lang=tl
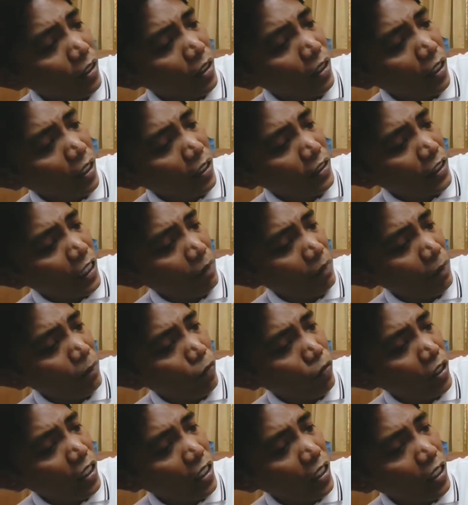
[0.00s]
Ang sabi po
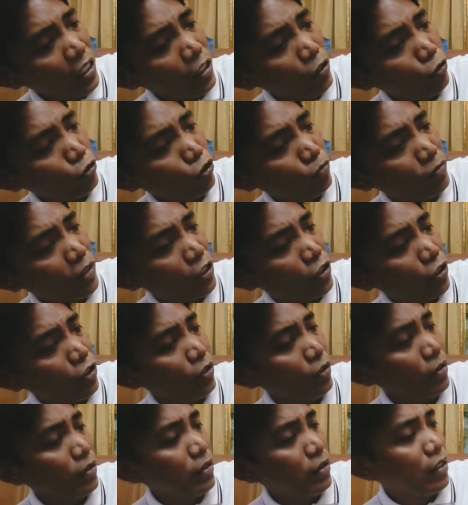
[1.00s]
ni YouTube
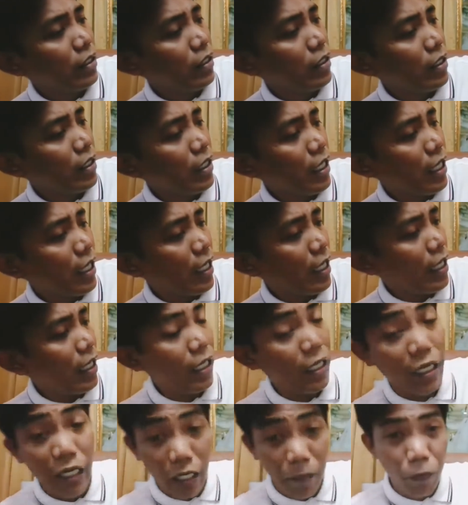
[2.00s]
dito, uh,
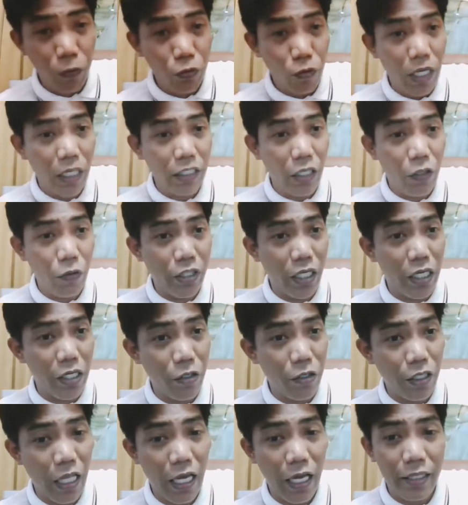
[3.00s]
i-report ko lang din ho sa inyo
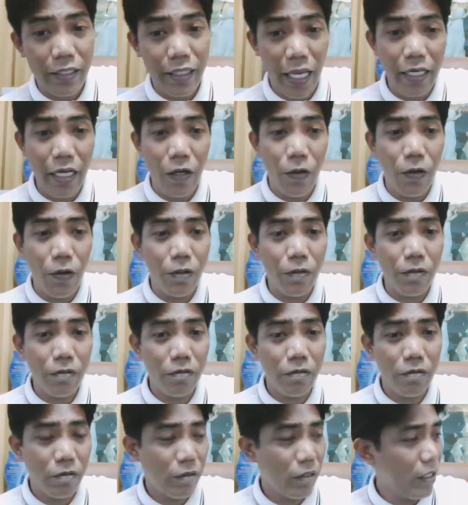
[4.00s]
na talagang
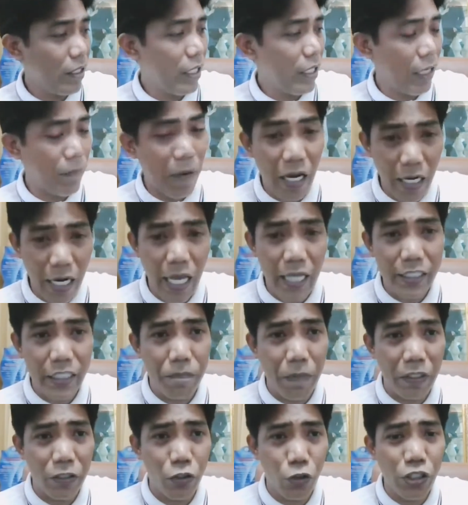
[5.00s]
ibang klase
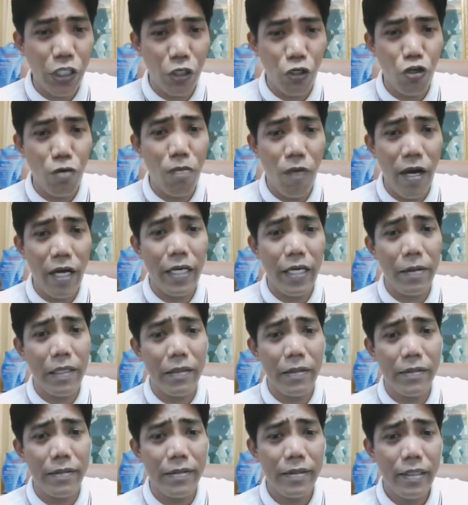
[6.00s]
pag Diyos ang gumawa
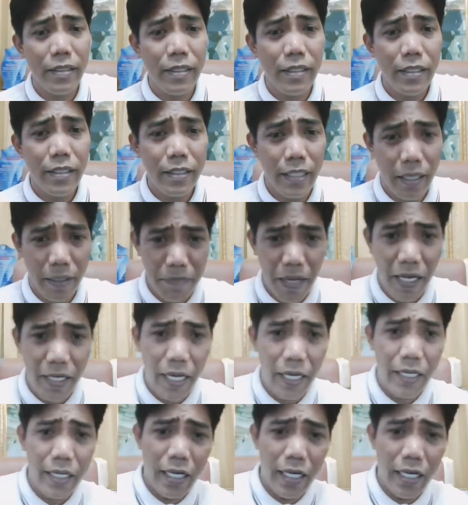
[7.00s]
ng ng bagay.